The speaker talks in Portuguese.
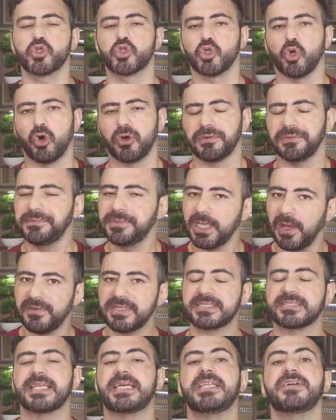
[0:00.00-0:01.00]
o Zoro não
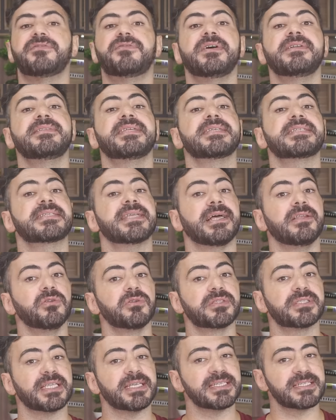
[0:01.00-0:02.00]
está levando essa
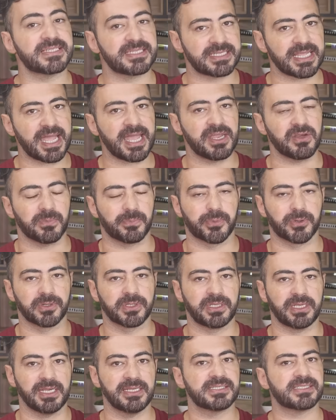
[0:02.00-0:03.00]
luta a sério.
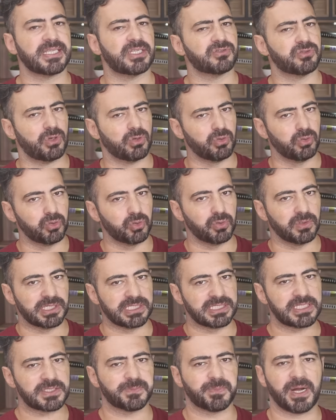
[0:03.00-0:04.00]
Porque está só com
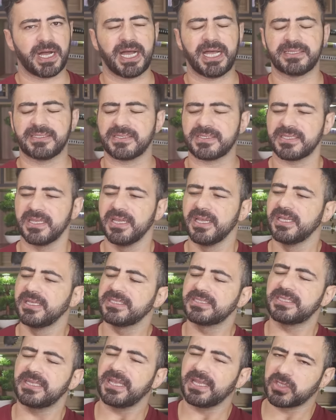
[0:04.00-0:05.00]
duas espadas.
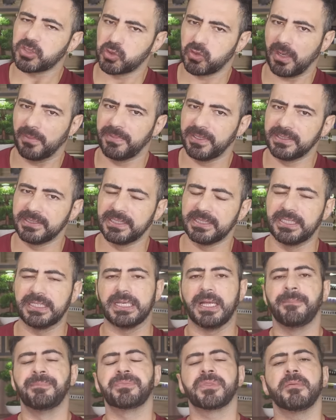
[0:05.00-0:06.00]
Sem a sua
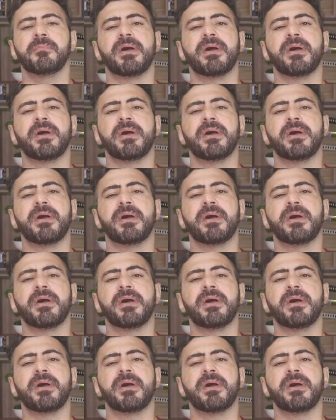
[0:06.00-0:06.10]
bandana.